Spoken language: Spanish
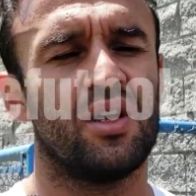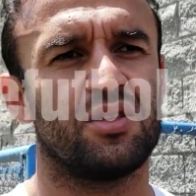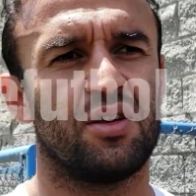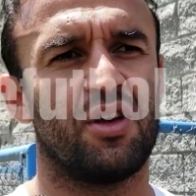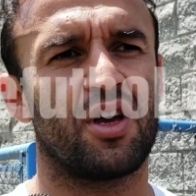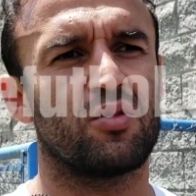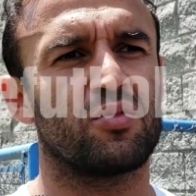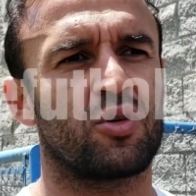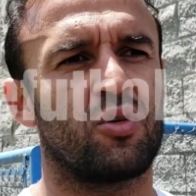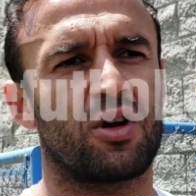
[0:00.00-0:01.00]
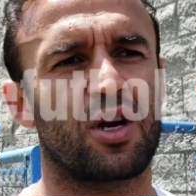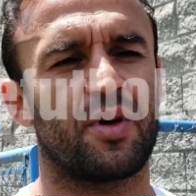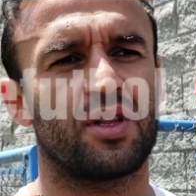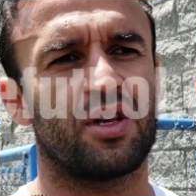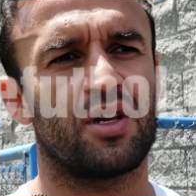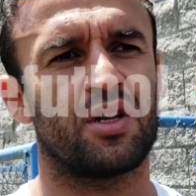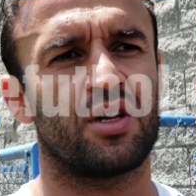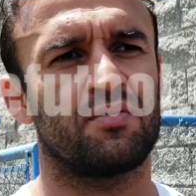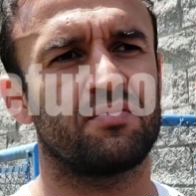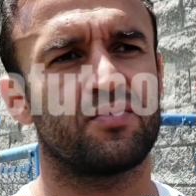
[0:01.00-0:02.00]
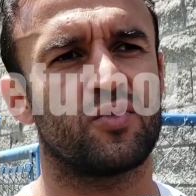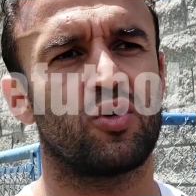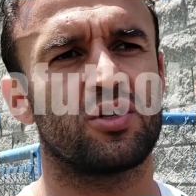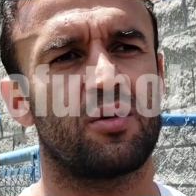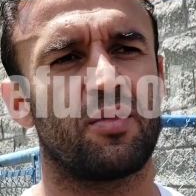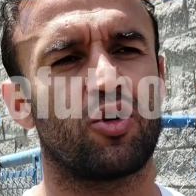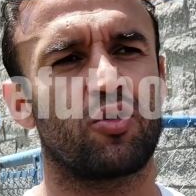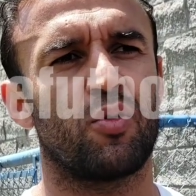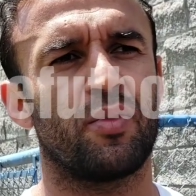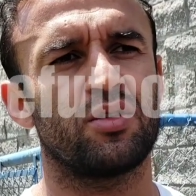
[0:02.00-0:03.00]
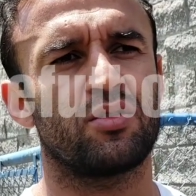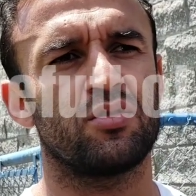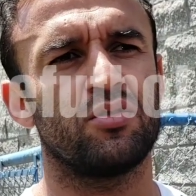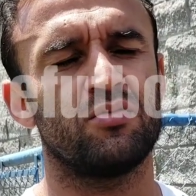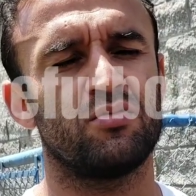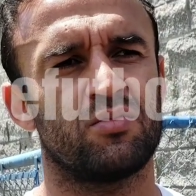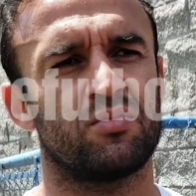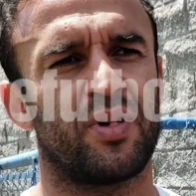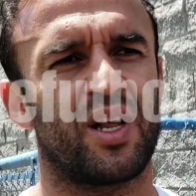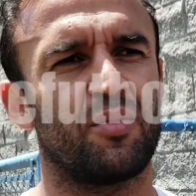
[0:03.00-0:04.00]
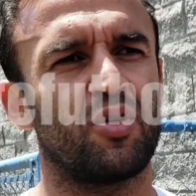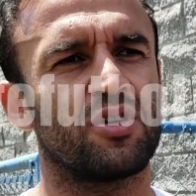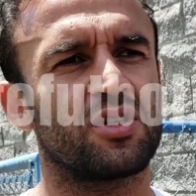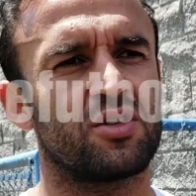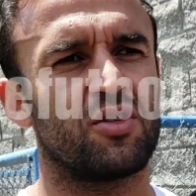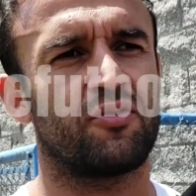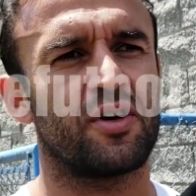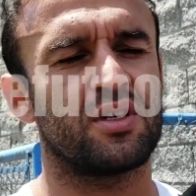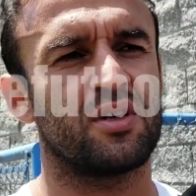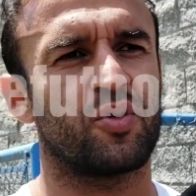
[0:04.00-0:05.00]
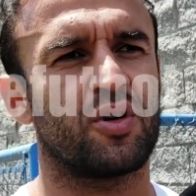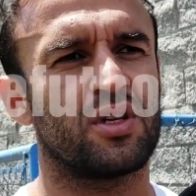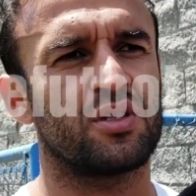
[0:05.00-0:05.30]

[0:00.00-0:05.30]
si bien como te vuelvo a repetir, no es el mejor momento, ¿no? para mí hubiese sido fácil poder